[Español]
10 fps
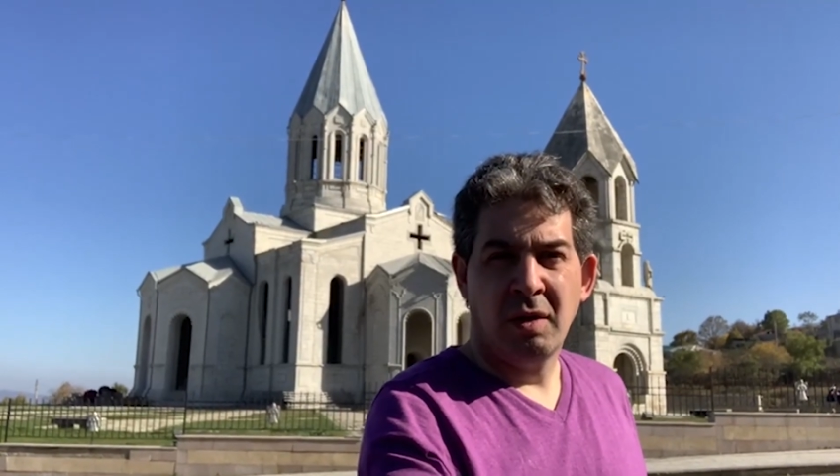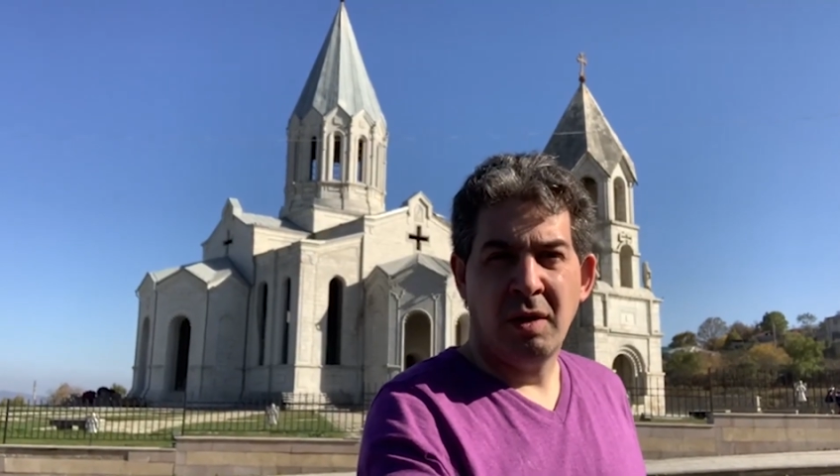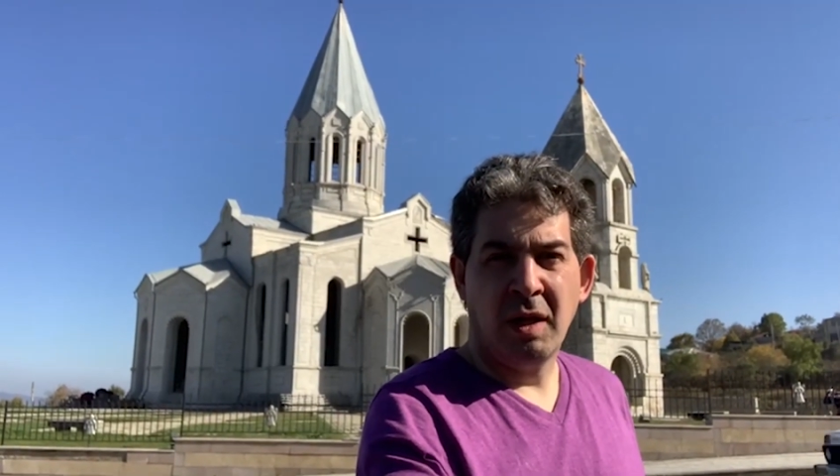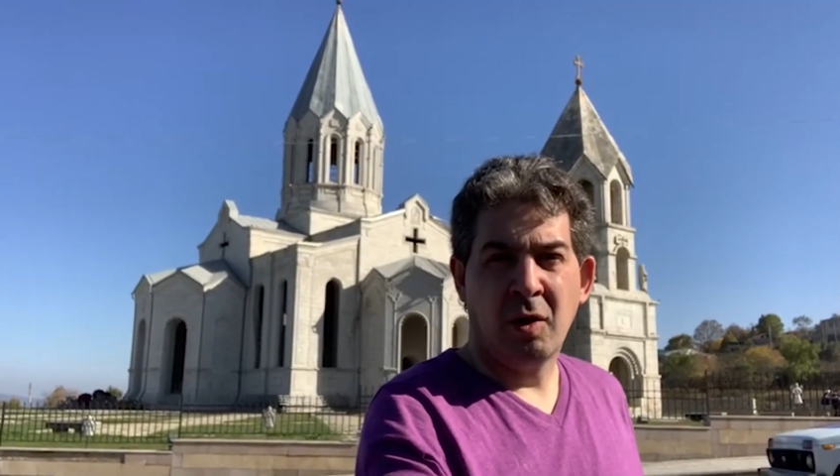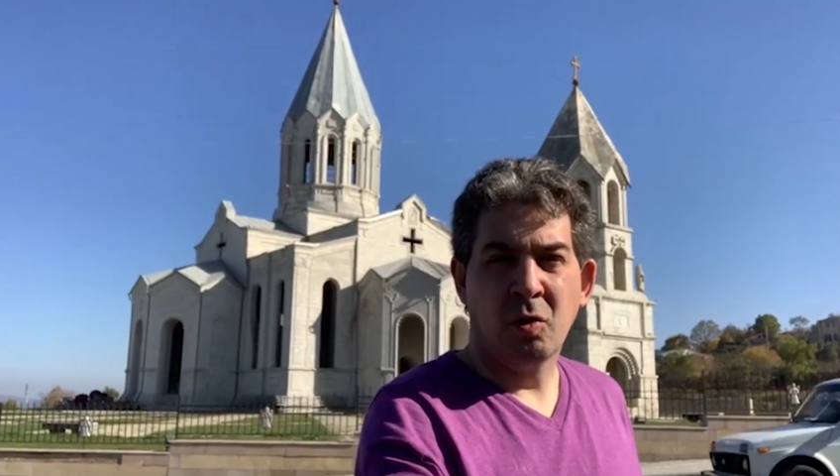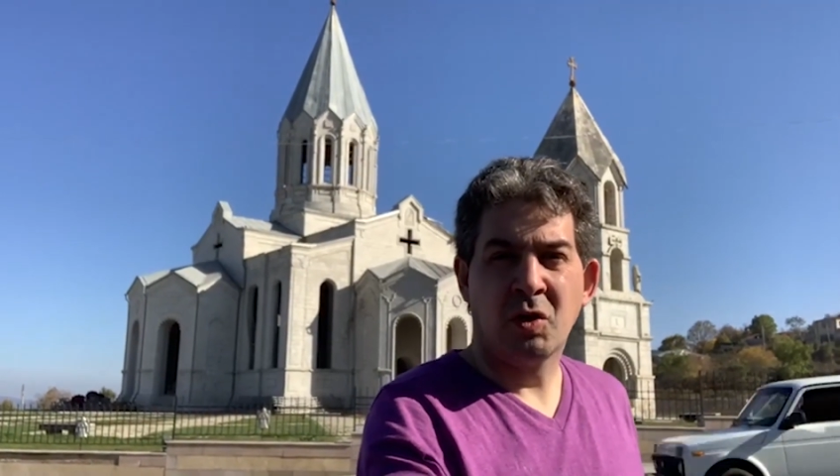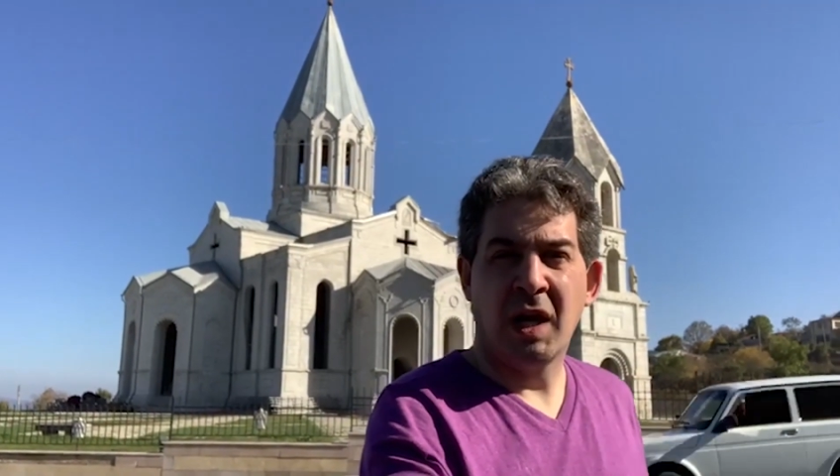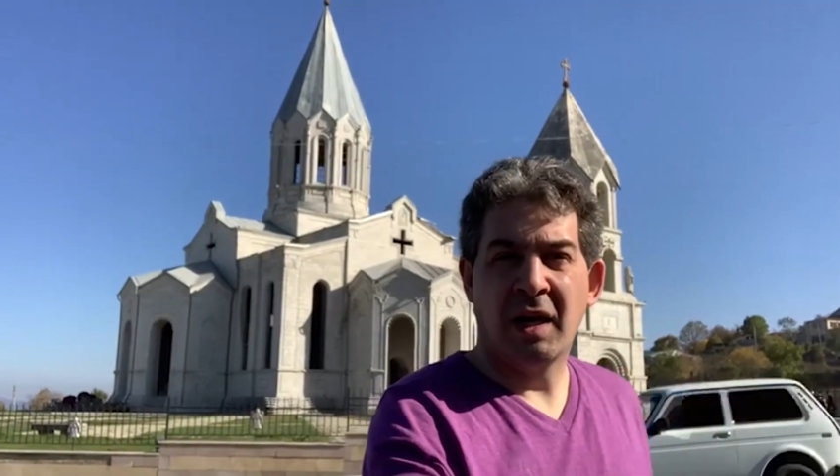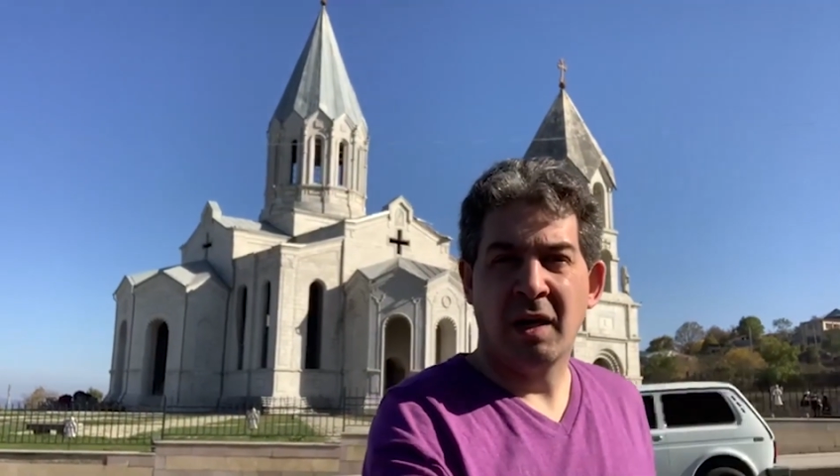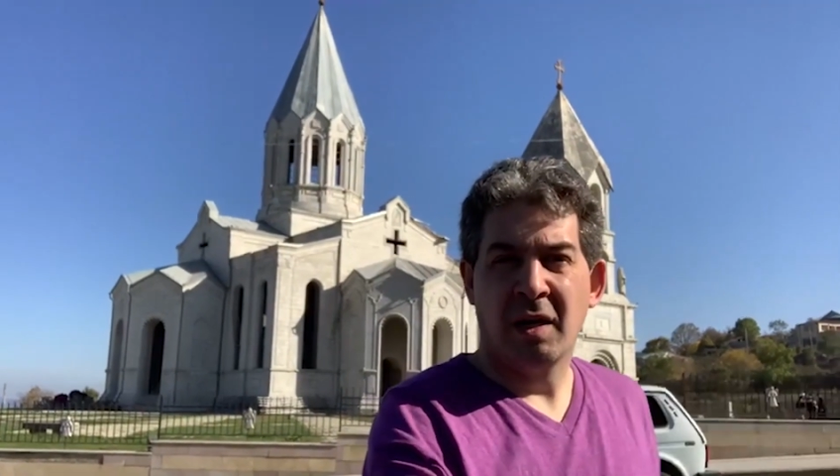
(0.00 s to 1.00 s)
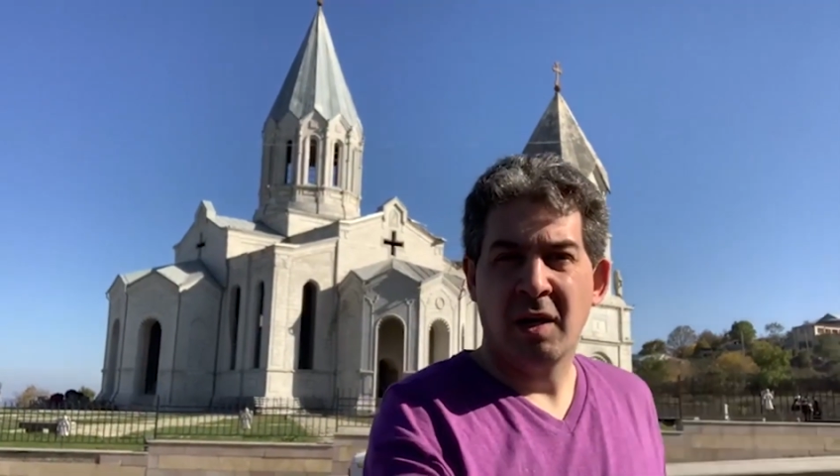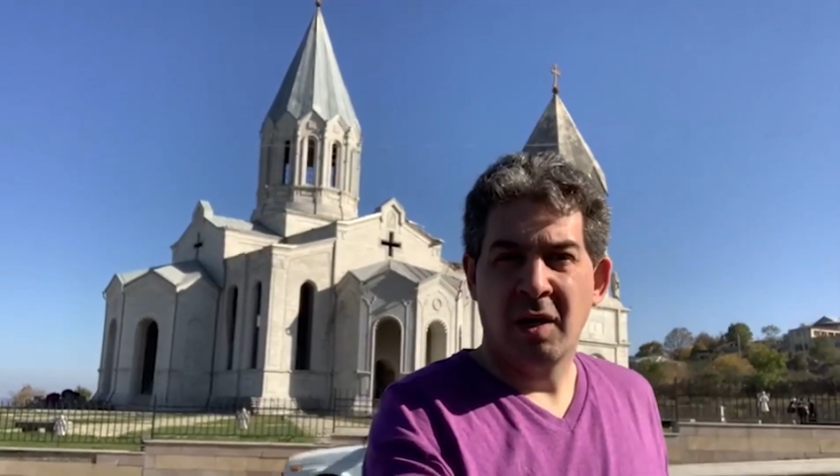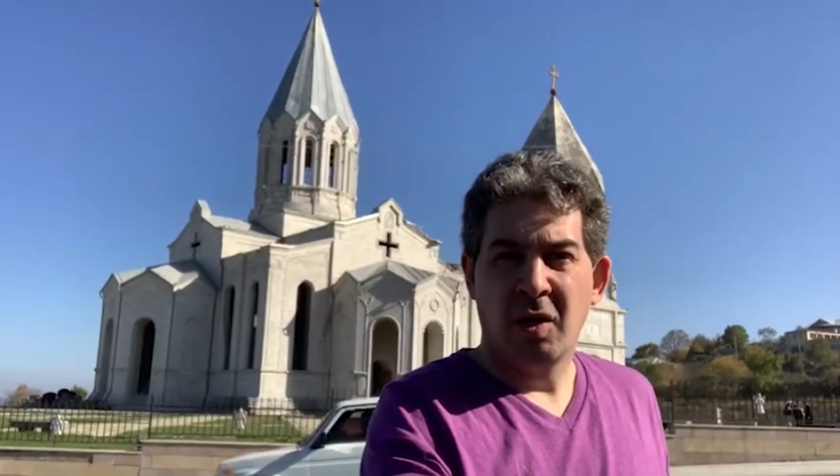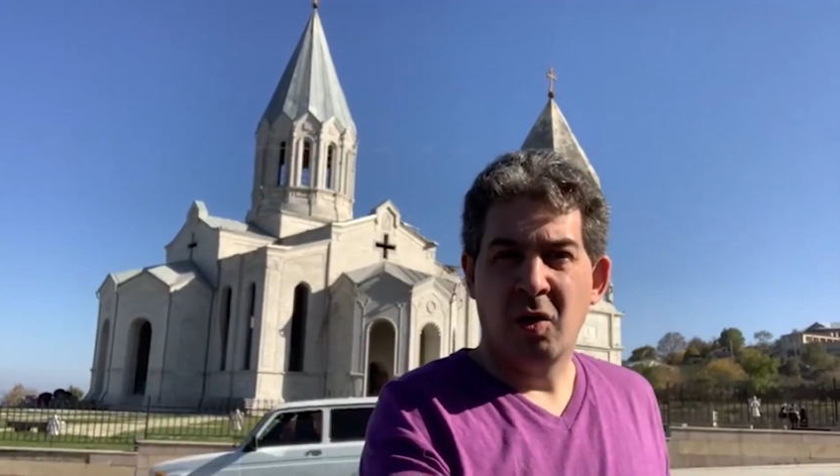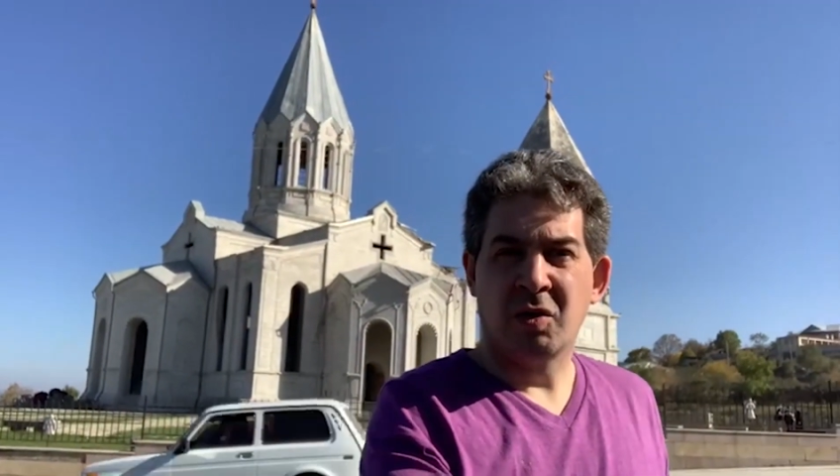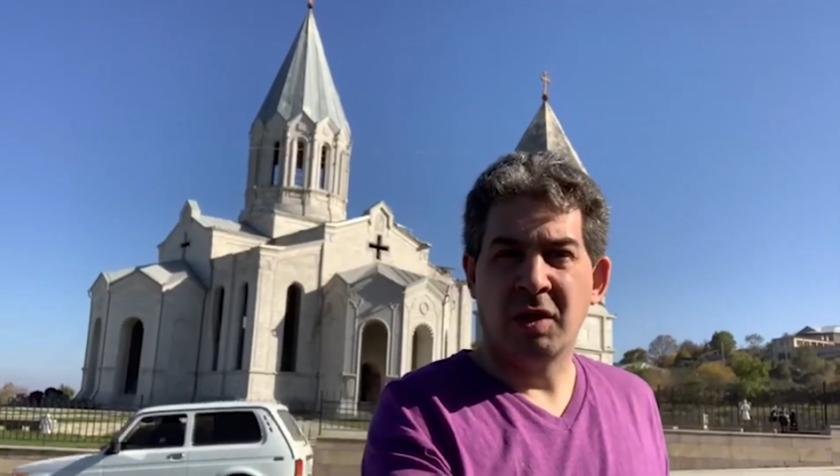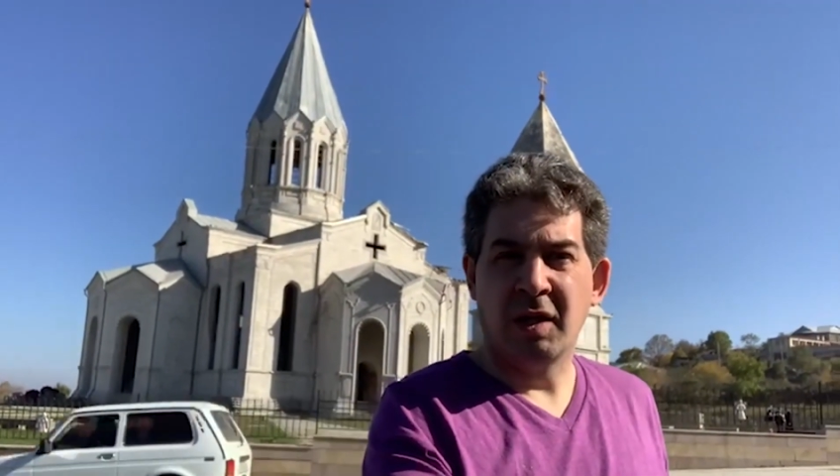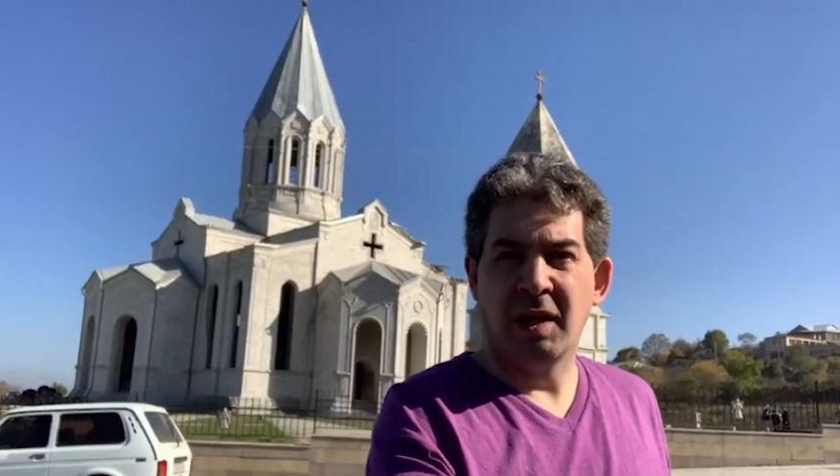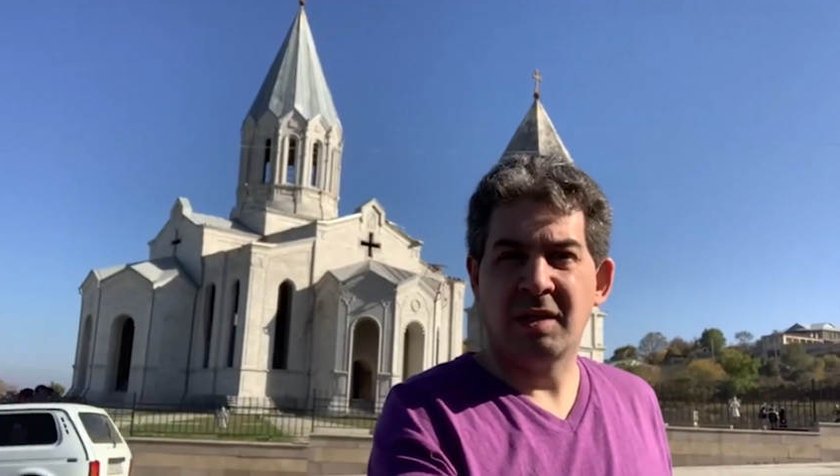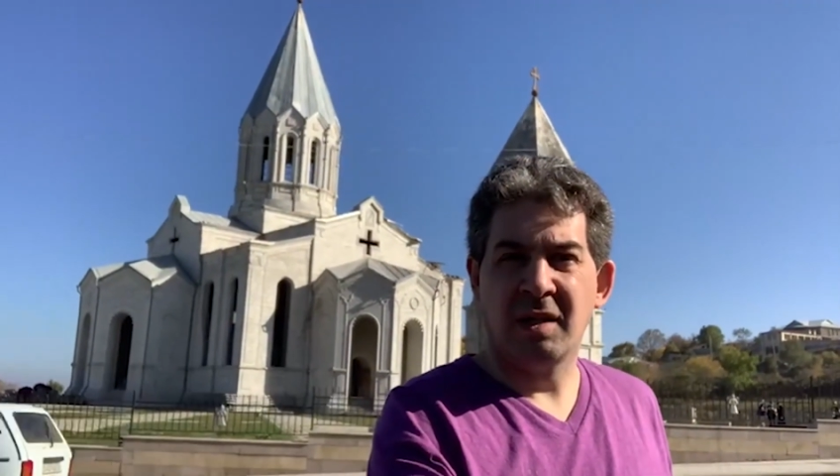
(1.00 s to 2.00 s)
de cruzar los
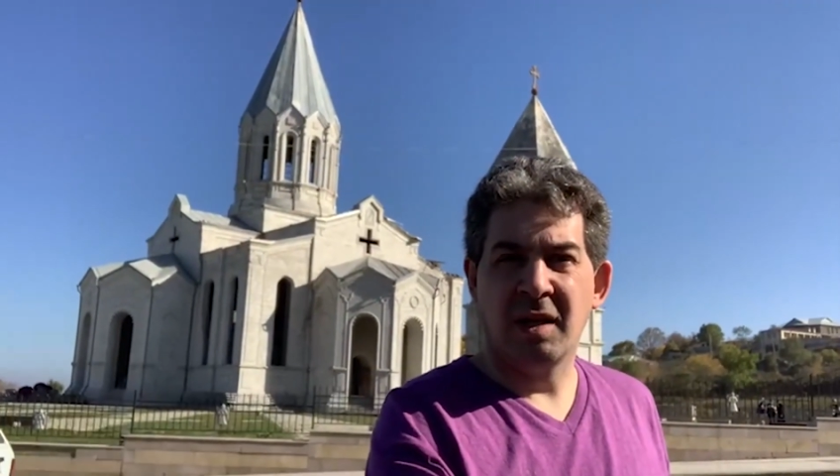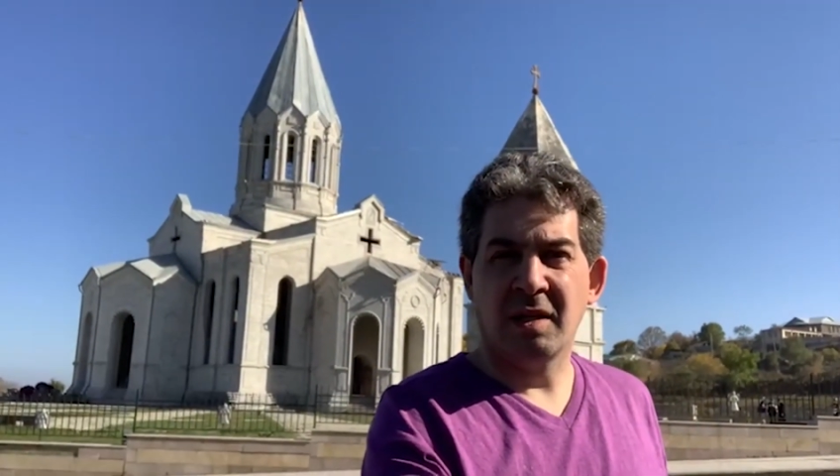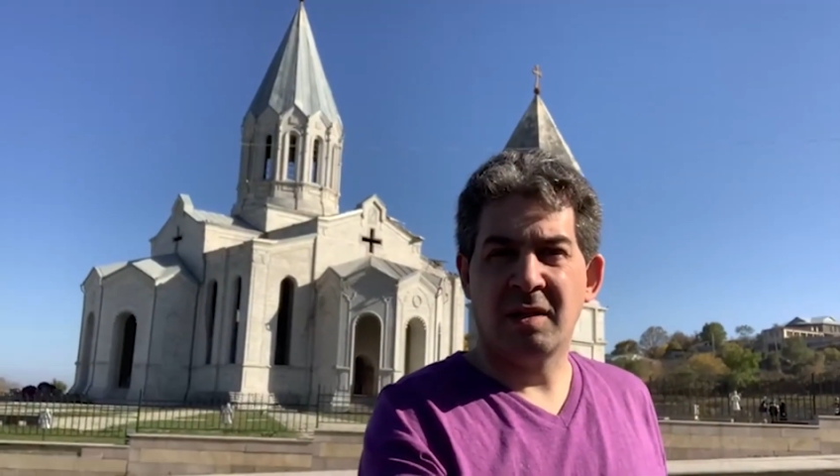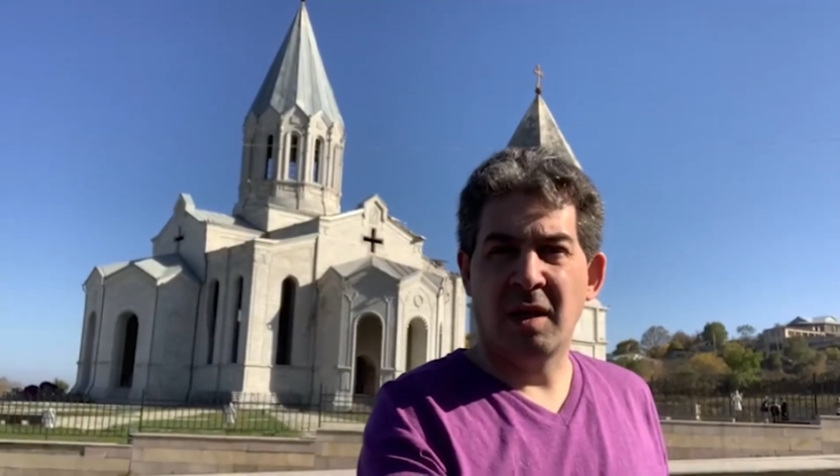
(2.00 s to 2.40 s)
intereses